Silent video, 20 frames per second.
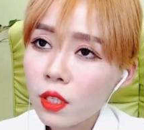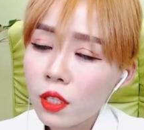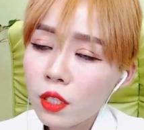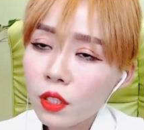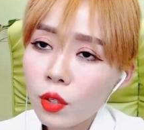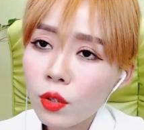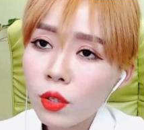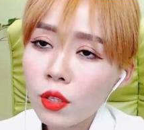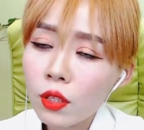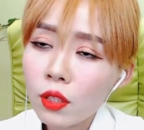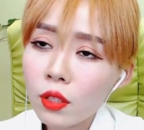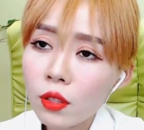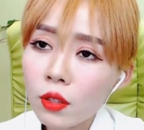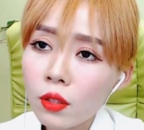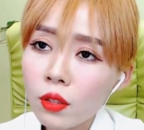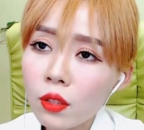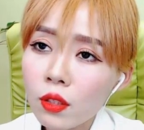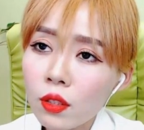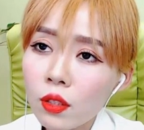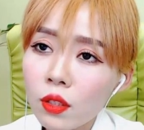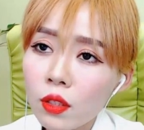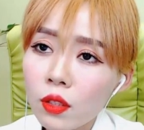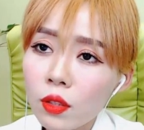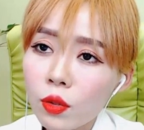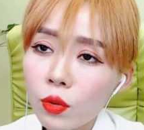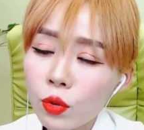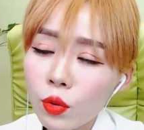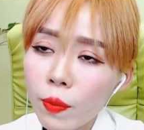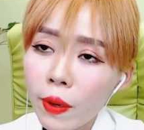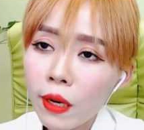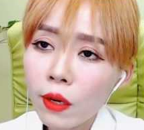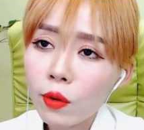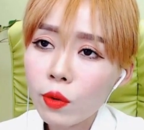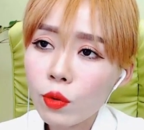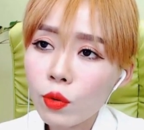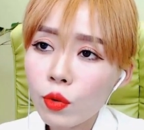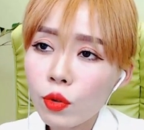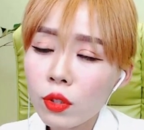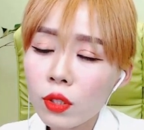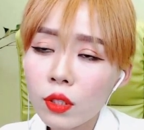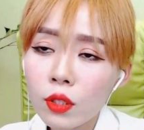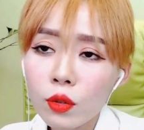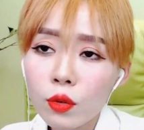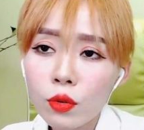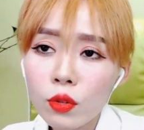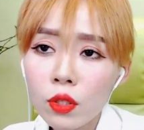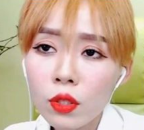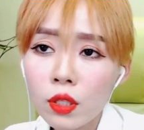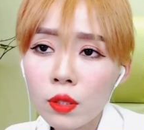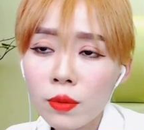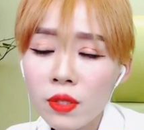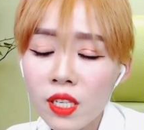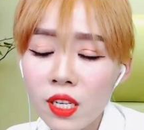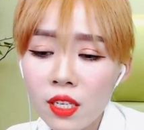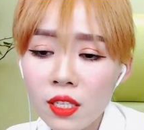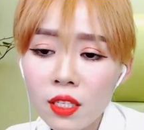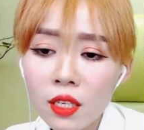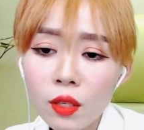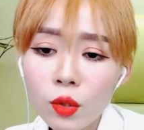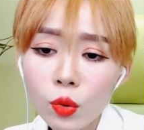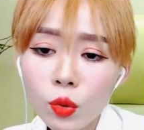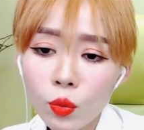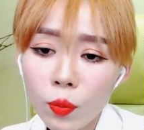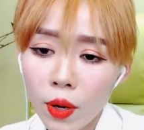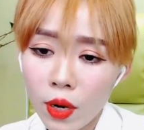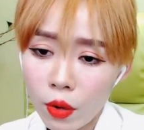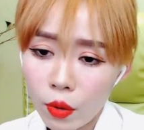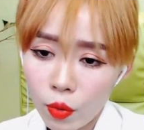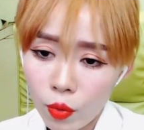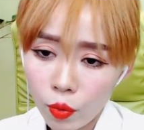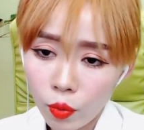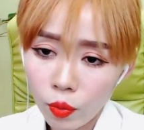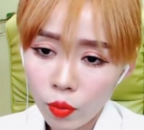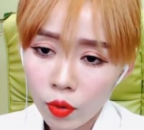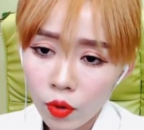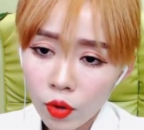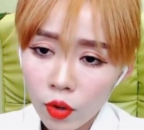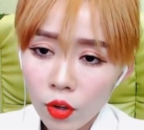인터넷에서도 팔고 그리고 지금 실제로도 팔고